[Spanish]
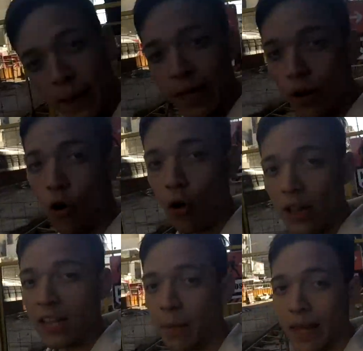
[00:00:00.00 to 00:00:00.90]
Pero
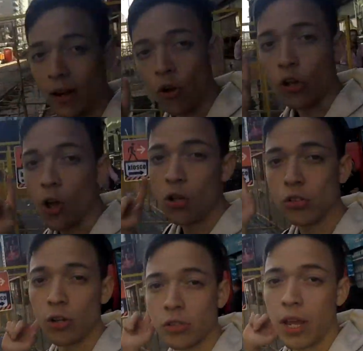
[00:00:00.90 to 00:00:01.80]
el tema de los
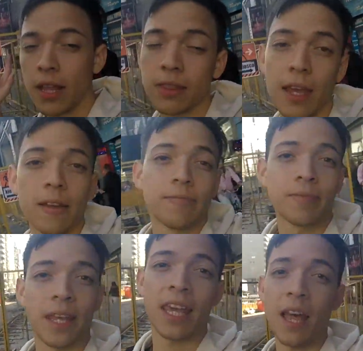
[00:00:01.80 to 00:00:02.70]
kioscos, gente,
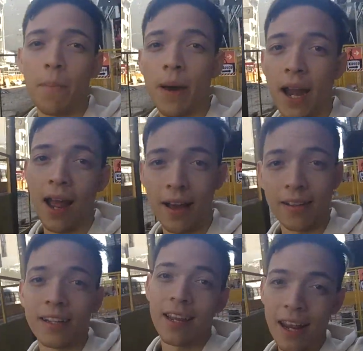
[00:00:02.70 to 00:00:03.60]
queda para
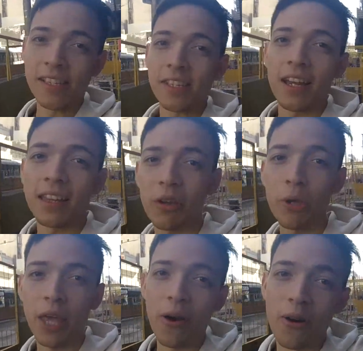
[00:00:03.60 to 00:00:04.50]
el siguiente
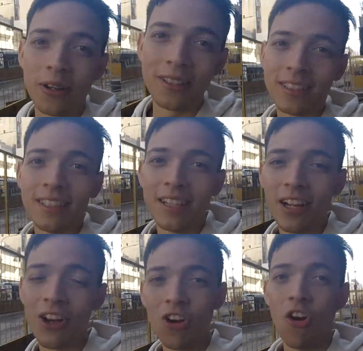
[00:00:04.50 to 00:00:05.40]
video.
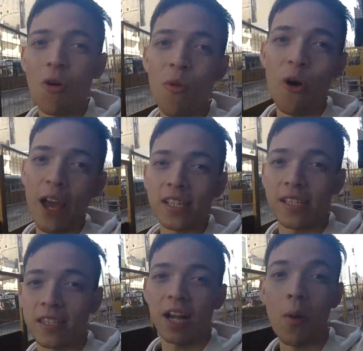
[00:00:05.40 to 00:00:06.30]
¿Cómo es
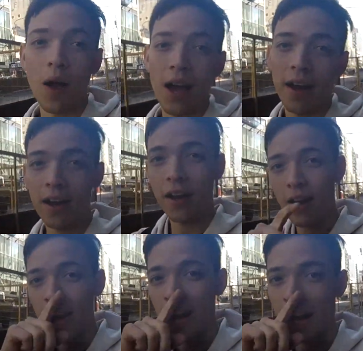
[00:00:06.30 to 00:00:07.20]
trabajar
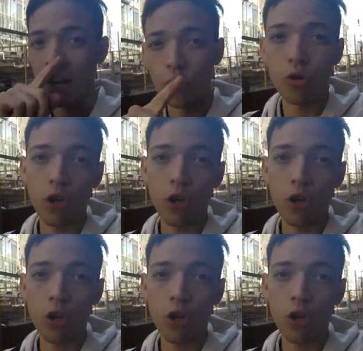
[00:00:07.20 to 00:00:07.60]
en un